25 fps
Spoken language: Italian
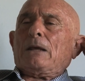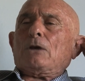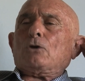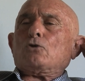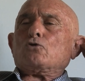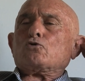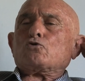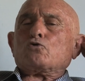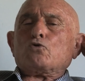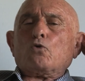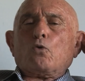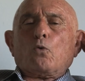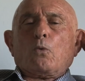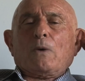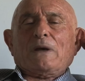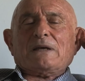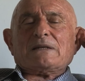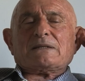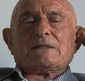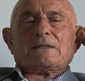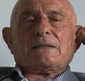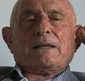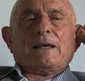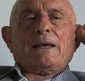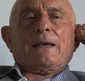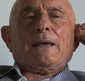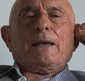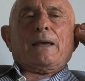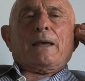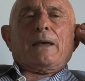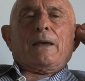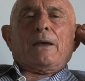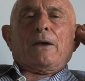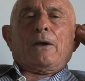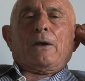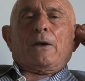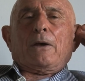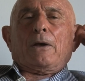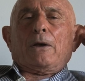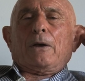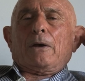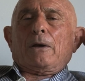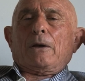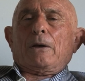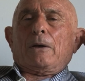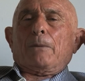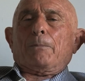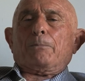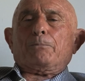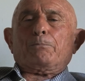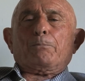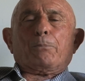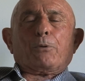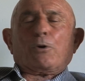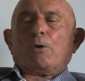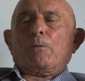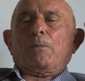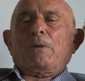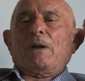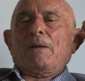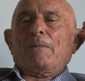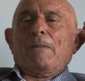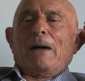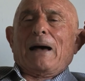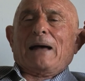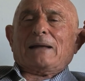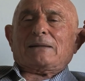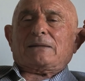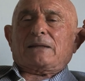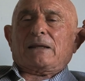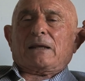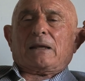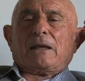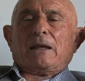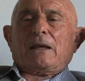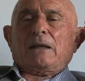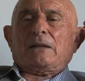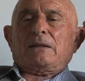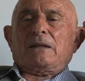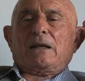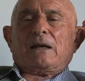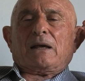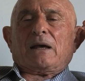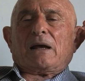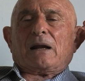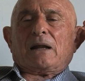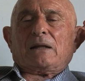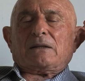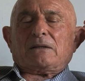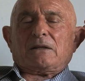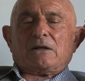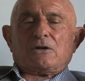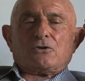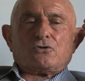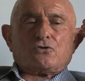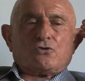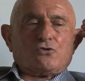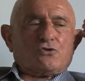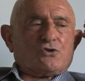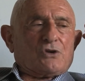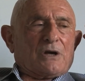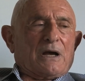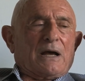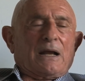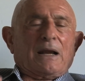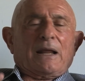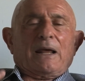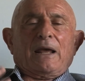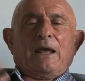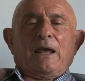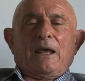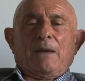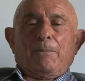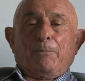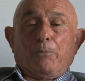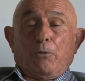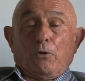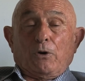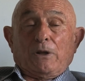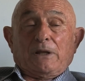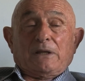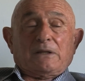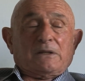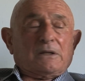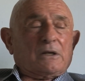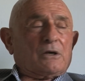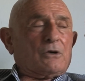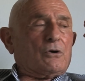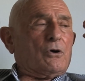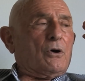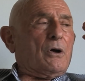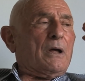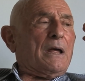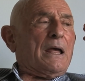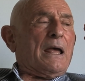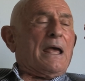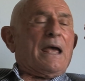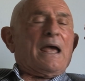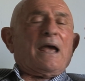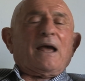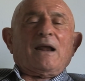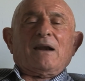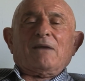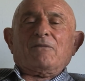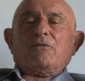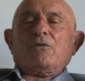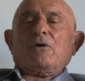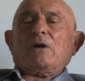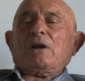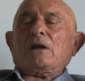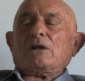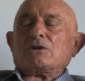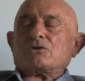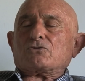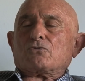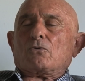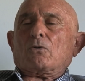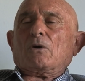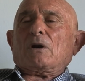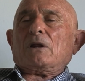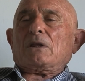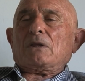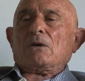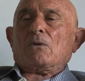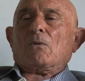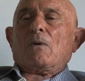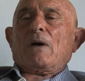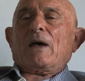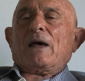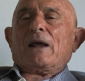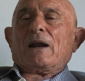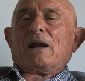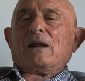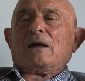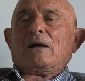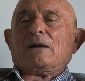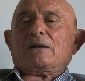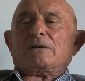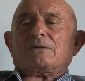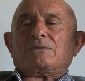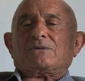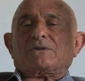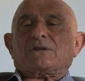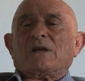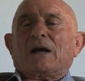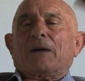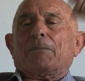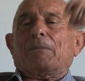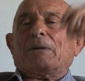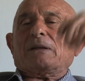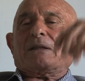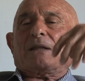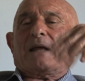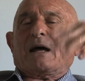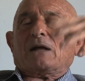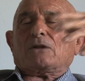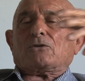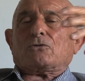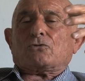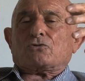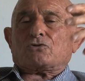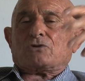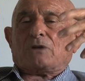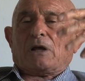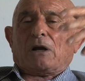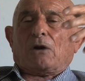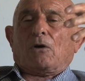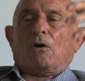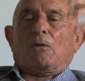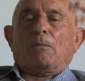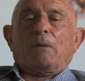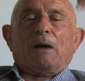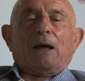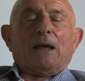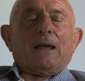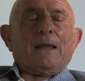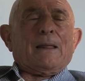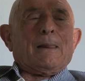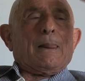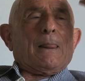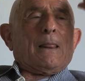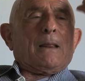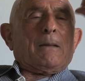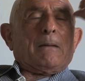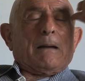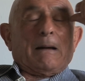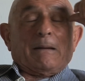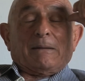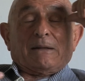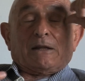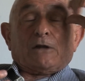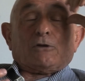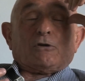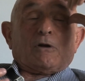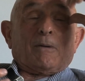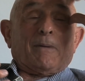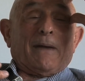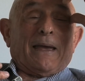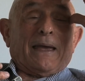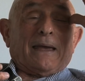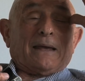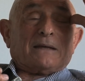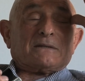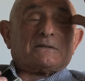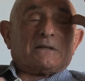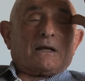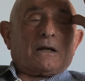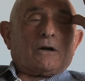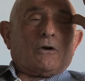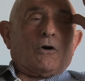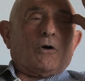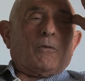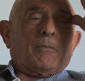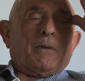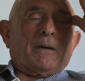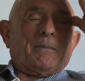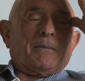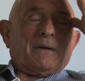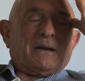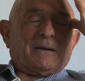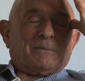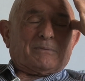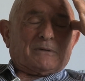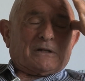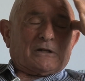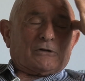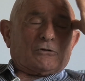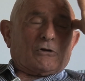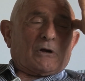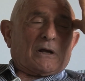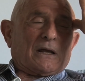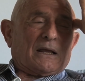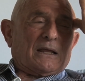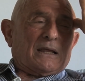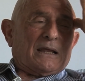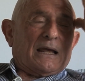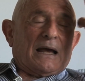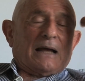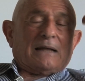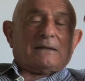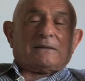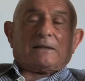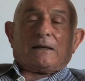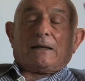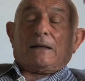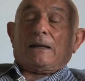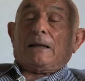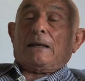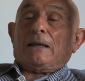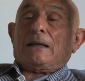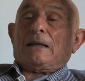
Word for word: su queste eh, problematiche di carattere sociale e politico. E la, la scuola di guerra ci ha mandato sta roba, ha mandato a me sta roba, ma l'ha mandato anche agli altri